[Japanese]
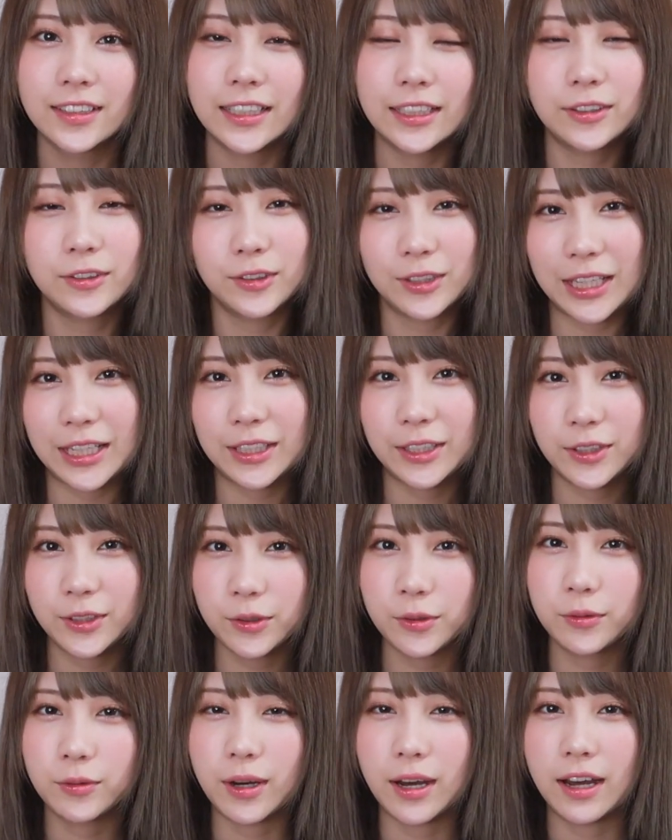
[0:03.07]
えっとね、
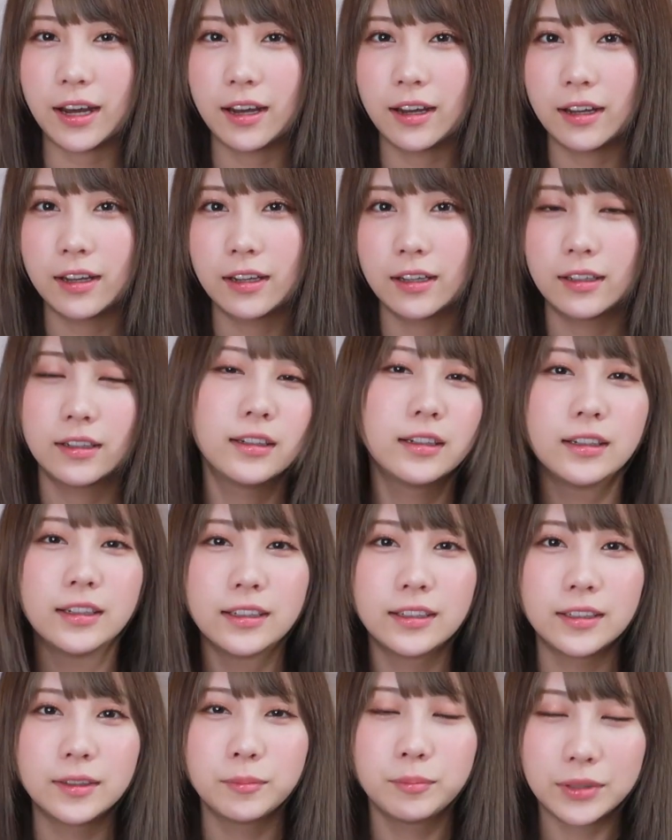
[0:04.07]
今日は
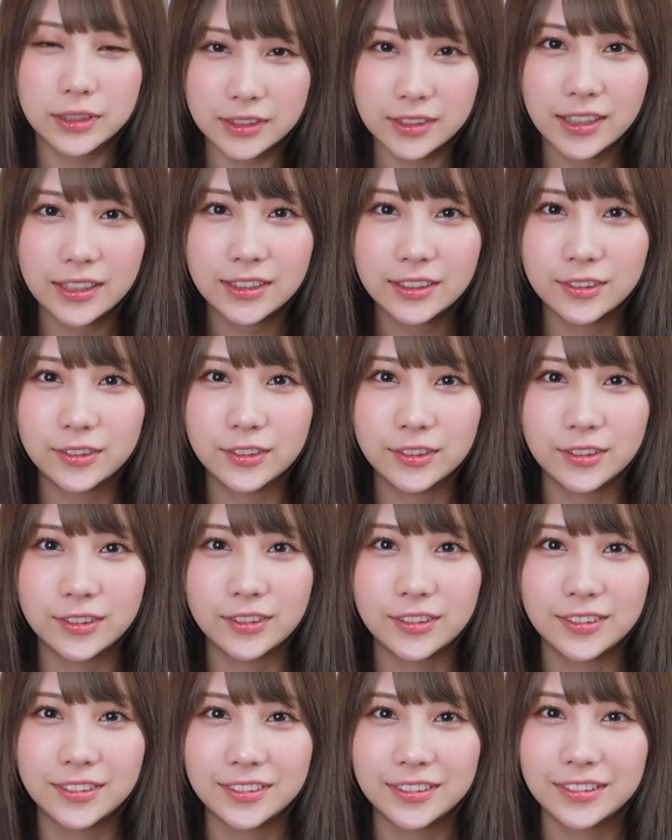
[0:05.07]
珍しく
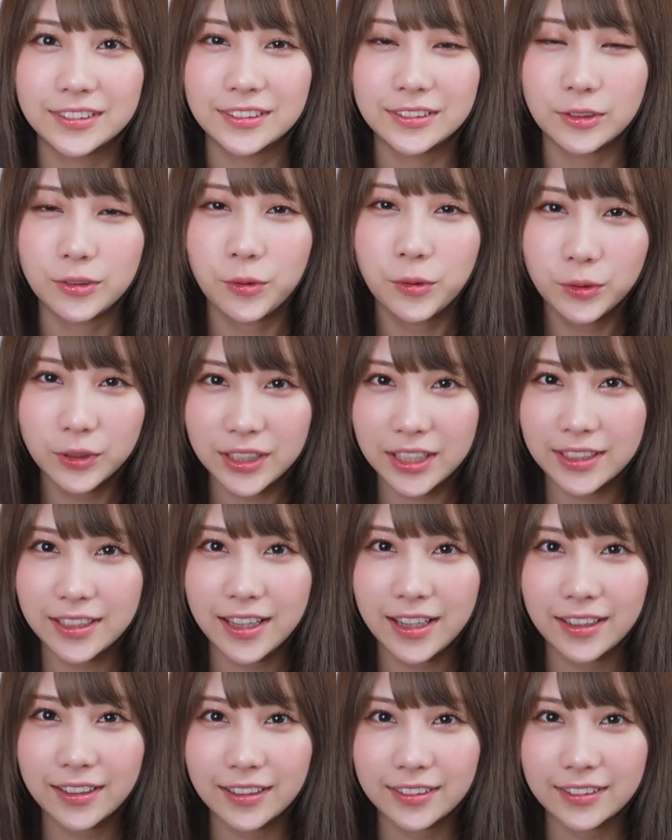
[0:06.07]
本音
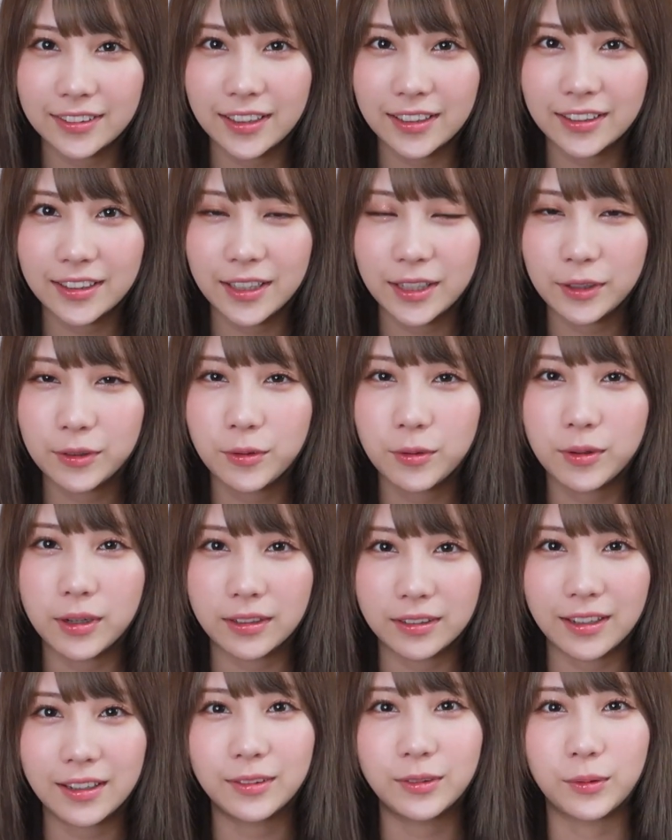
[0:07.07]
で語っていこう
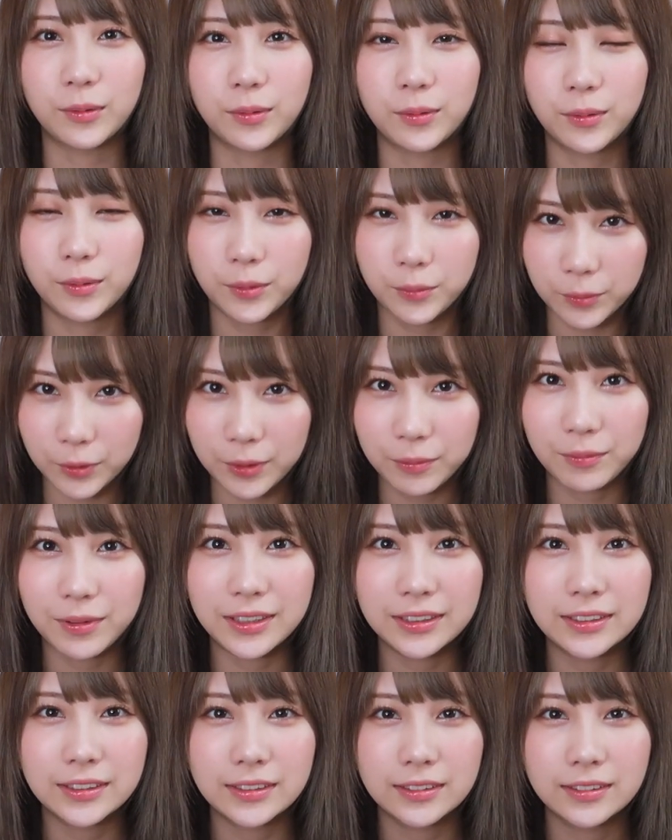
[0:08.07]
かなと思い
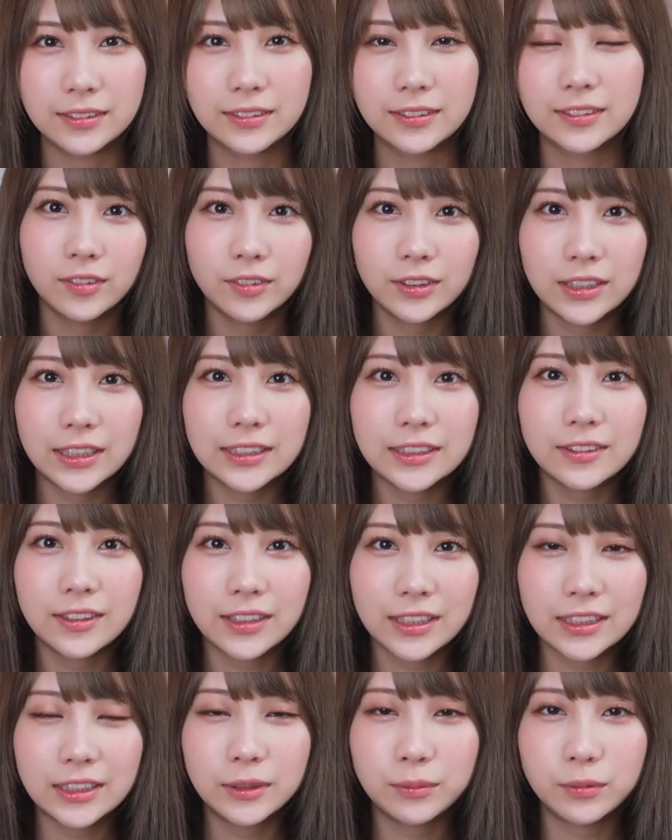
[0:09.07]
ます。私は
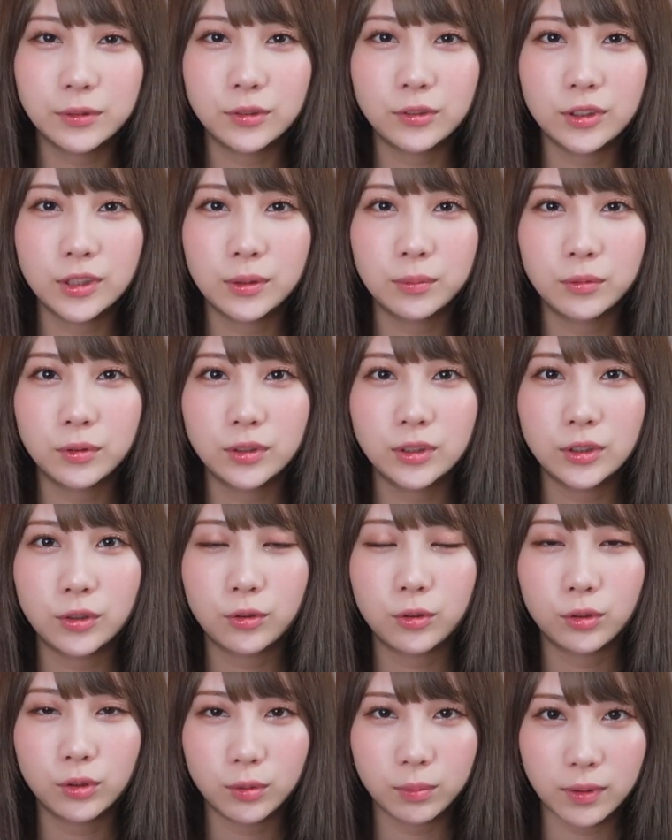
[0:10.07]
ね、自分の気持ち
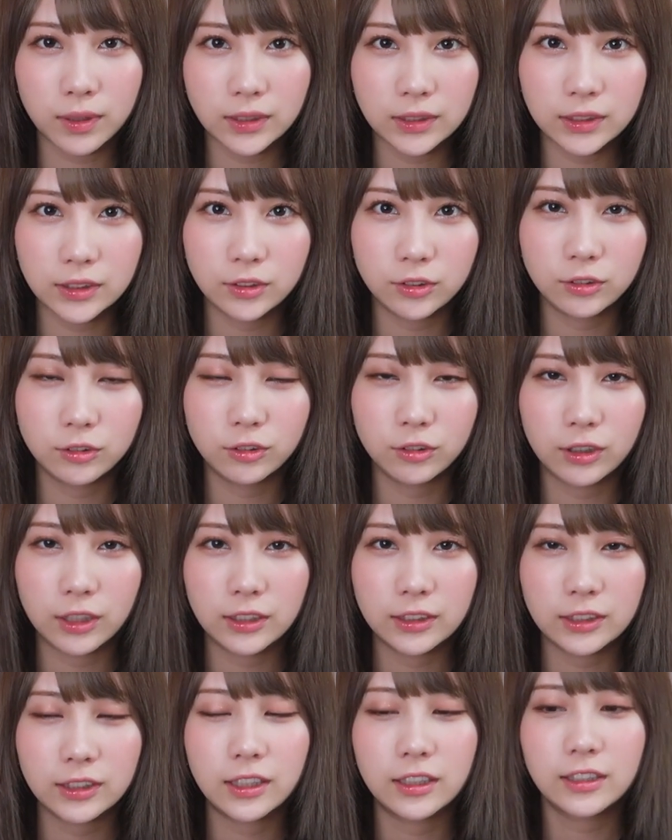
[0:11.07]
を言葉にするのが
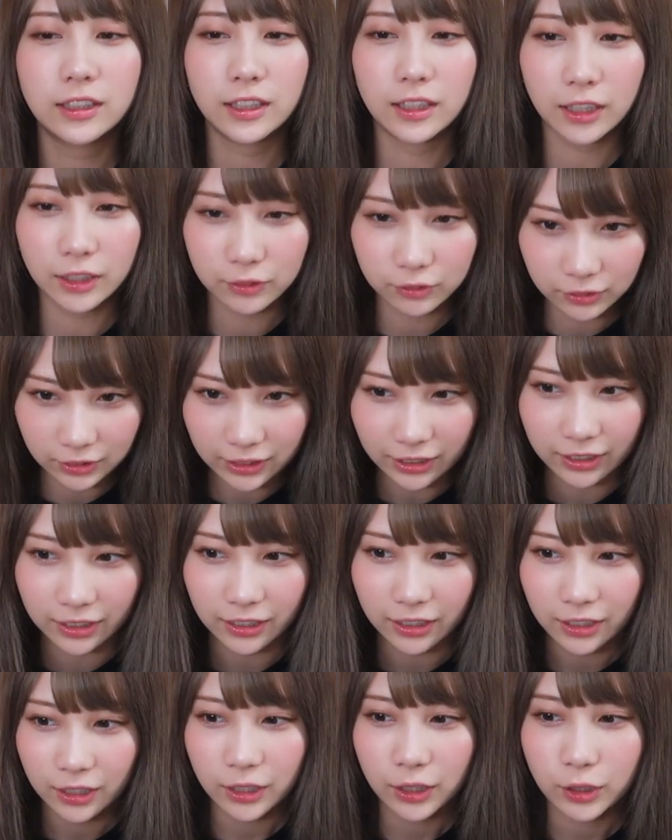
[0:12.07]
苦手なの
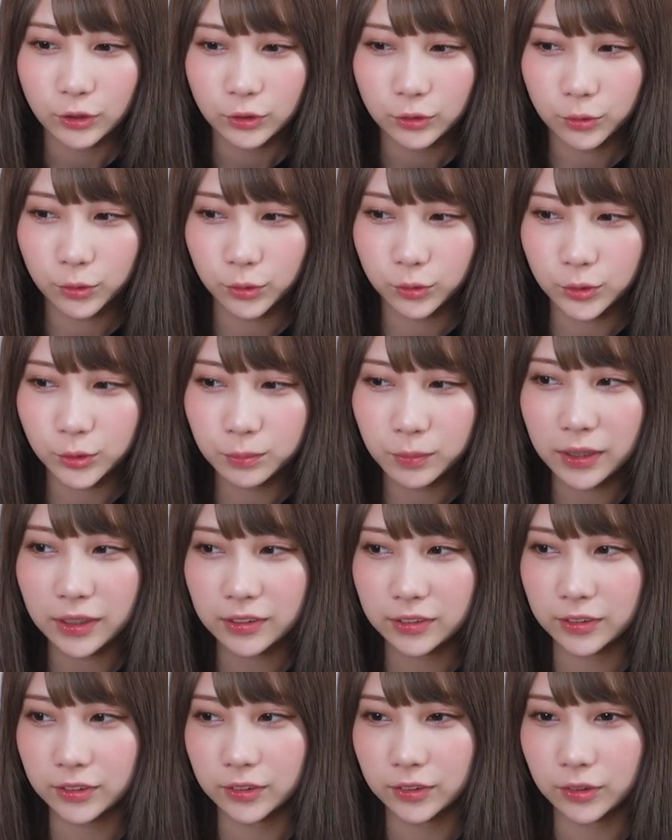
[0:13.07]
で、こう、うま
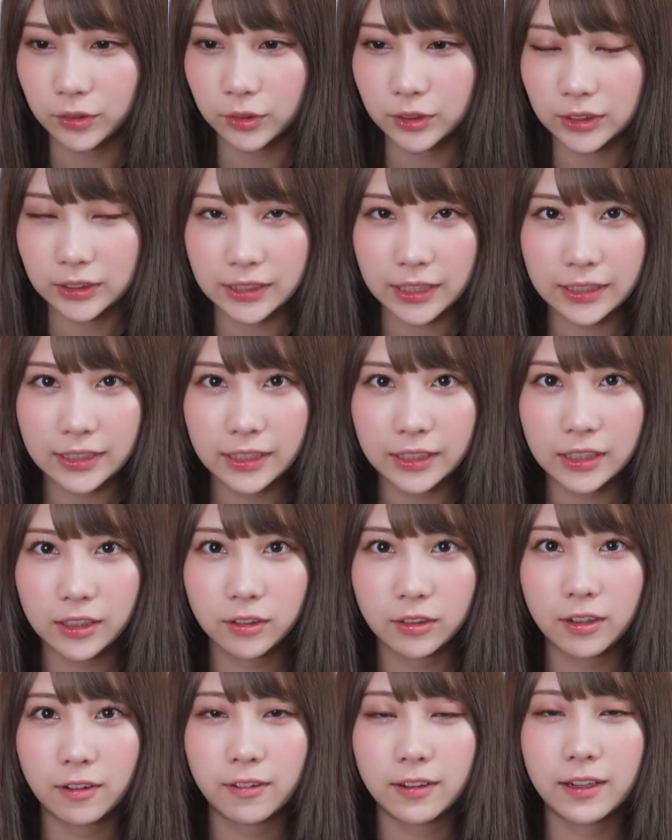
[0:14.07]
くお伝えでき
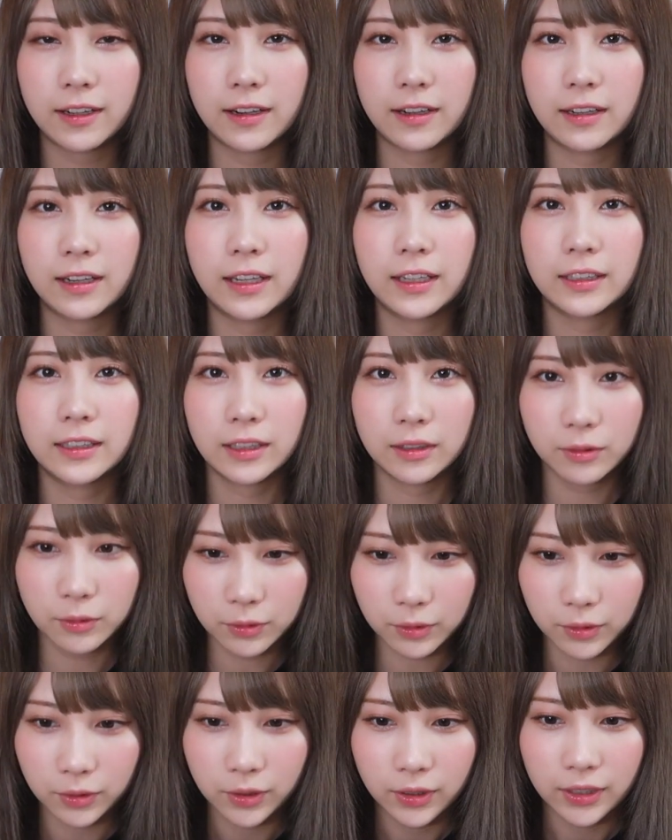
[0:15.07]
るかわからないけ
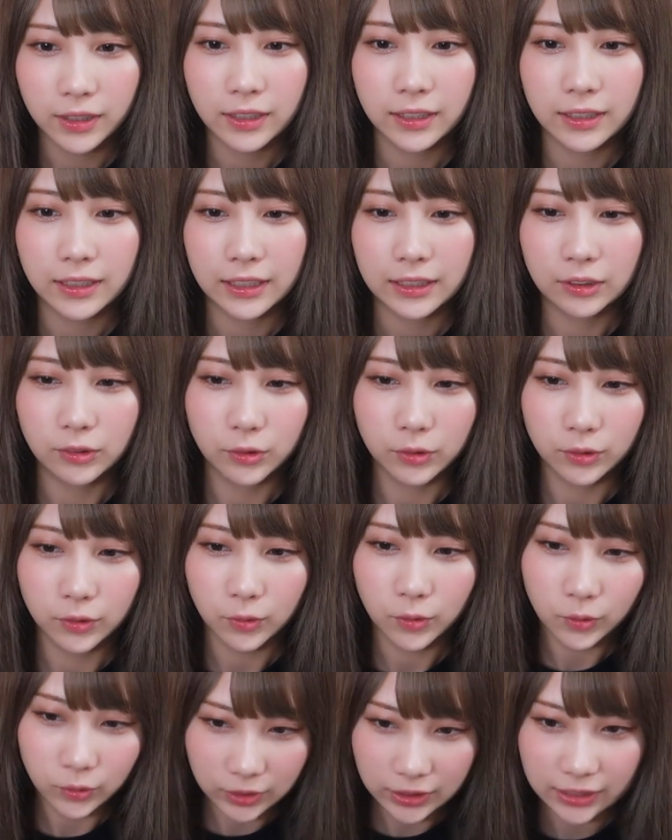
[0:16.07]
ど、えっ
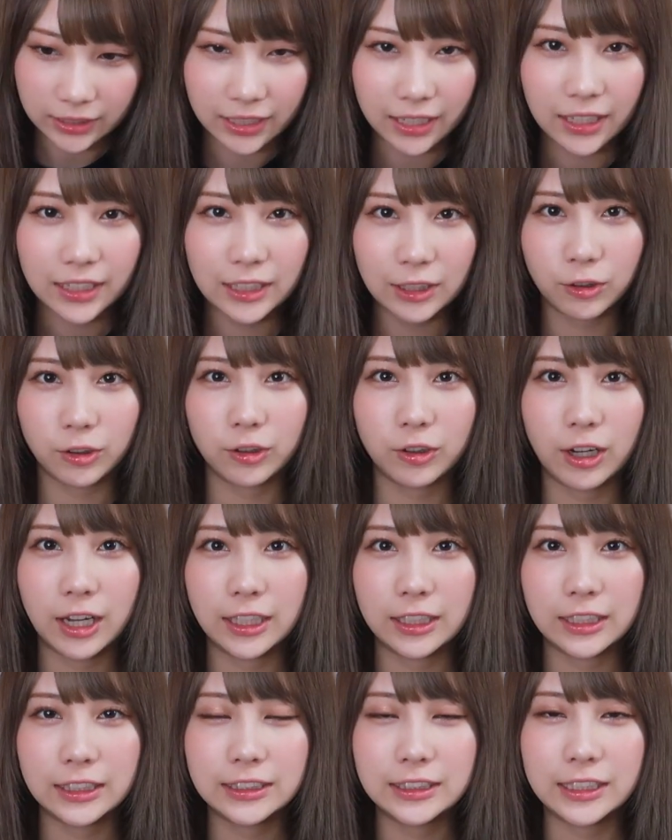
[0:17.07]
と、本音でいろいろ
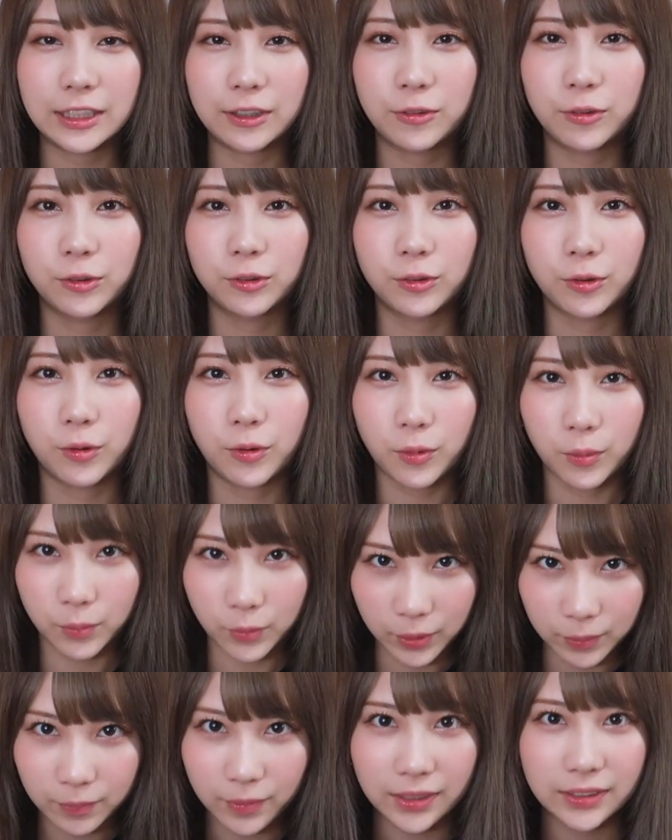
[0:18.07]
話していこうと
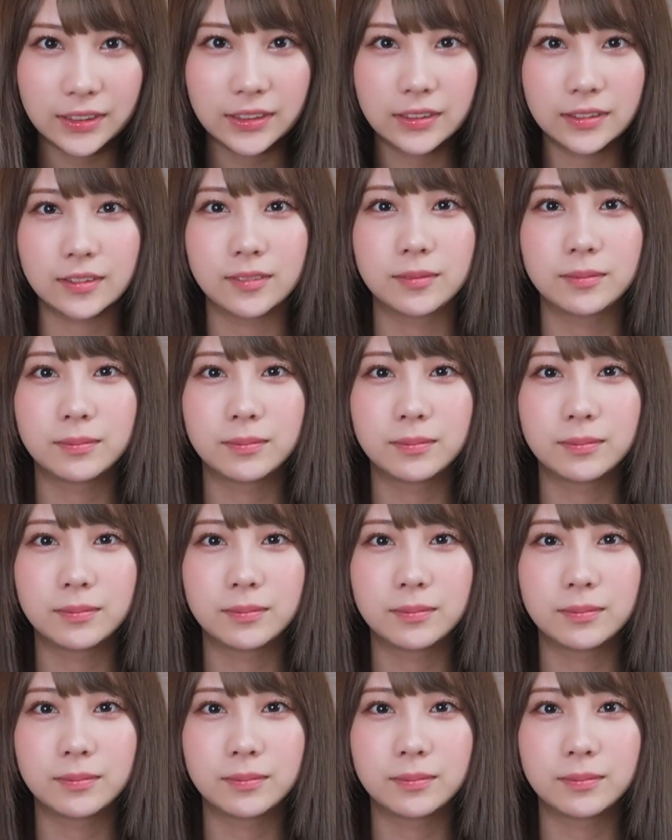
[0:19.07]
思います。